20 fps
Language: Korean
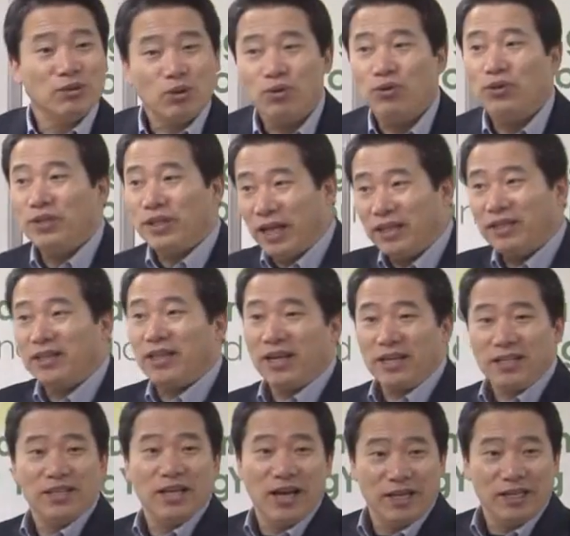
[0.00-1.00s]
손을
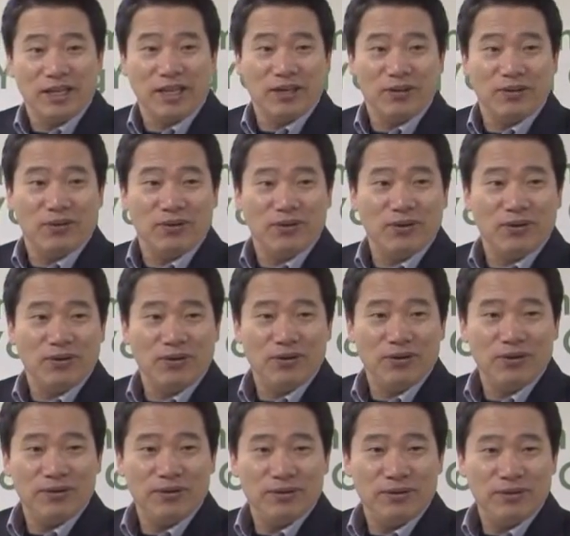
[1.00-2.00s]
댔다는 이야기예요.
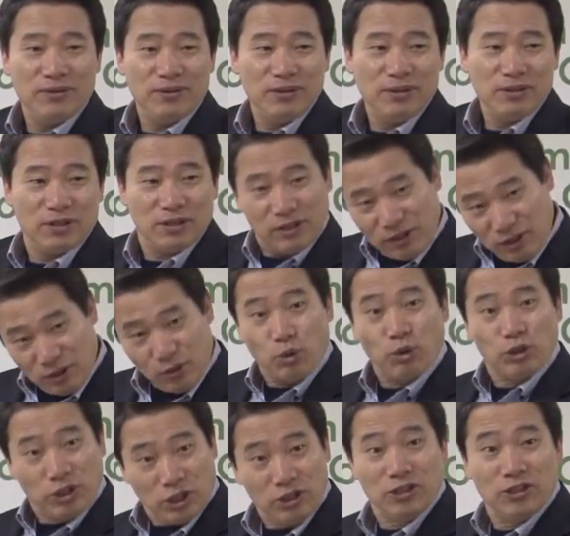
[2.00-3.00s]
그랬더니
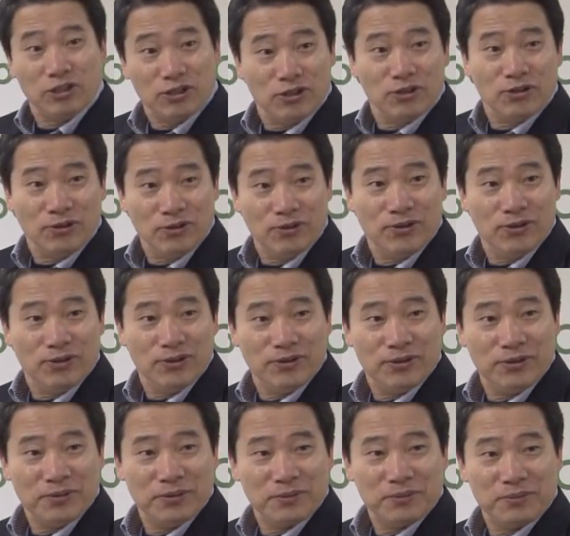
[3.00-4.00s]
고쳐진 거예요.
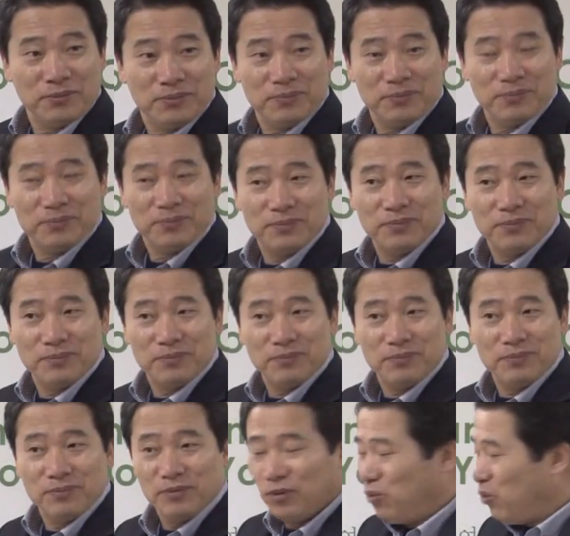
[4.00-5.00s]

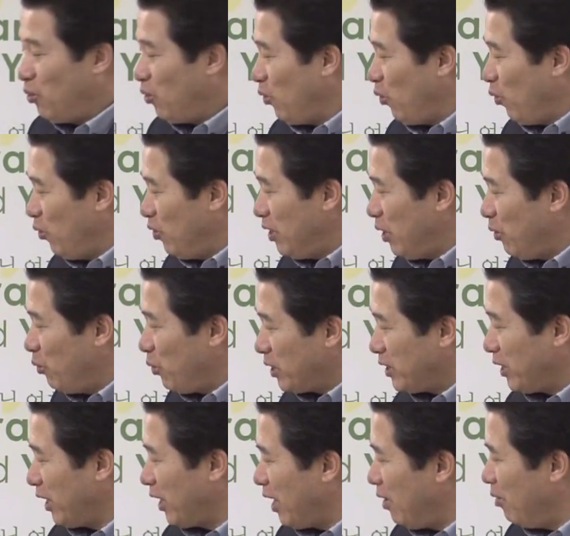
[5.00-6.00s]
오늘날 우리가
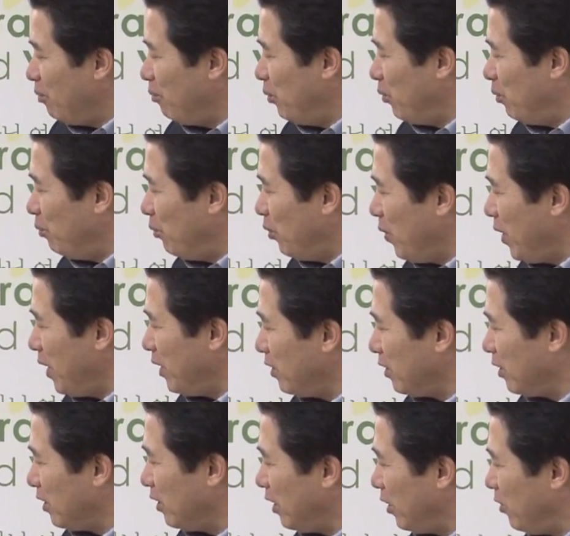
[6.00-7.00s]
생각하면 뭐, 뭐와
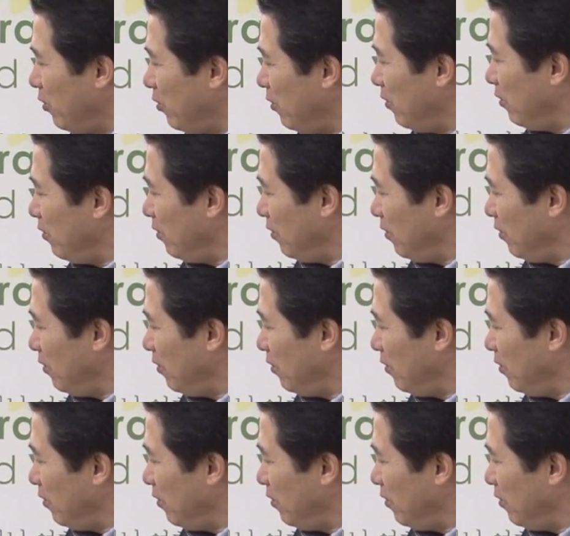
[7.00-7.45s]
연결돼요?